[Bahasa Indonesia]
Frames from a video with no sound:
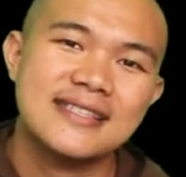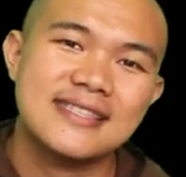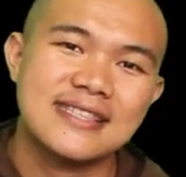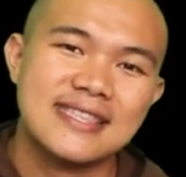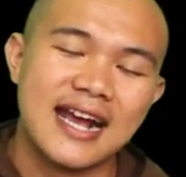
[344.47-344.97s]

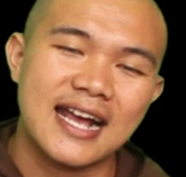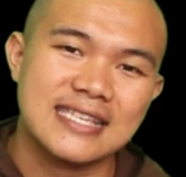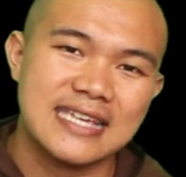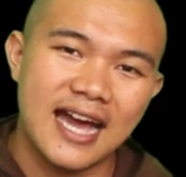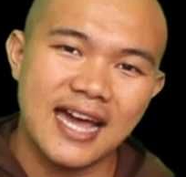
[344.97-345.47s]
tentang
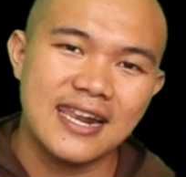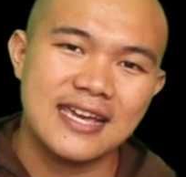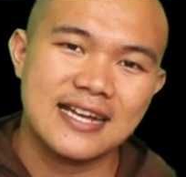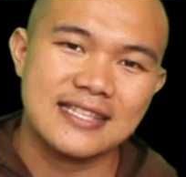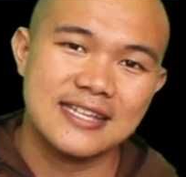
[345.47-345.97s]
kasih
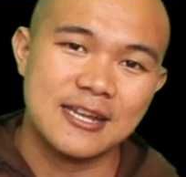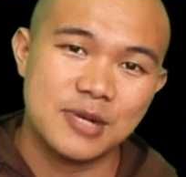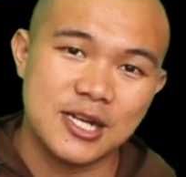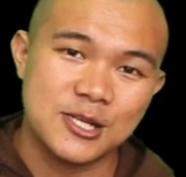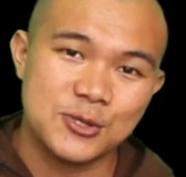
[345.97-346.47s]
Allah yang tidak
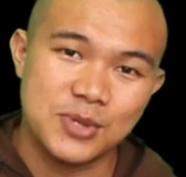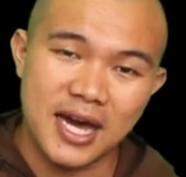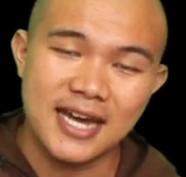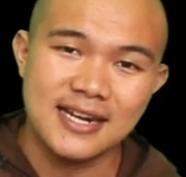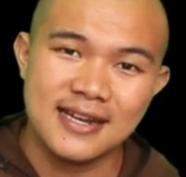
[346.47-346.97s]

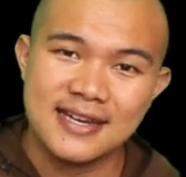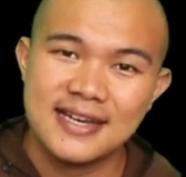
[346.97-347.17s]
berkesudahan,